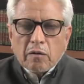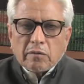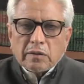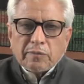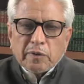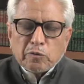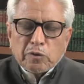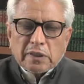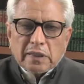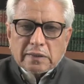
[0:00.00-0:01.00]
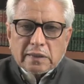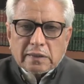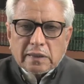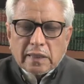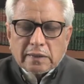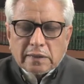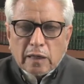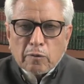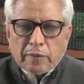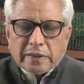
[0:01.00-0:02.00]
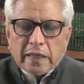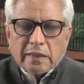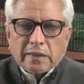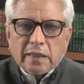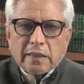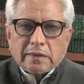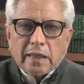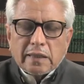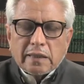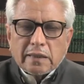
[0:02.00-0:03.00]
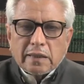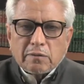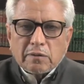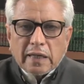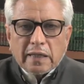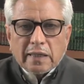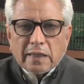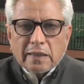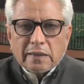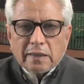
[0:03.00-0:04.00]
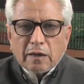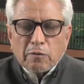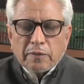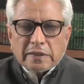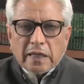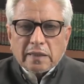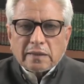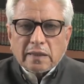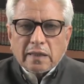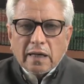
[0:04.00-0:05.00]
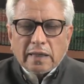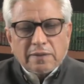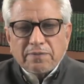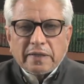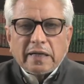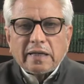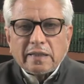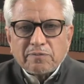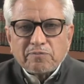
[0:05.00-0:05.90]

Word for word: और जब नबूत का सिलसिला इंजार व बशारत के लिए जारी किया तो जाहिर है कि इंजार व बशारत का हदफ क्या है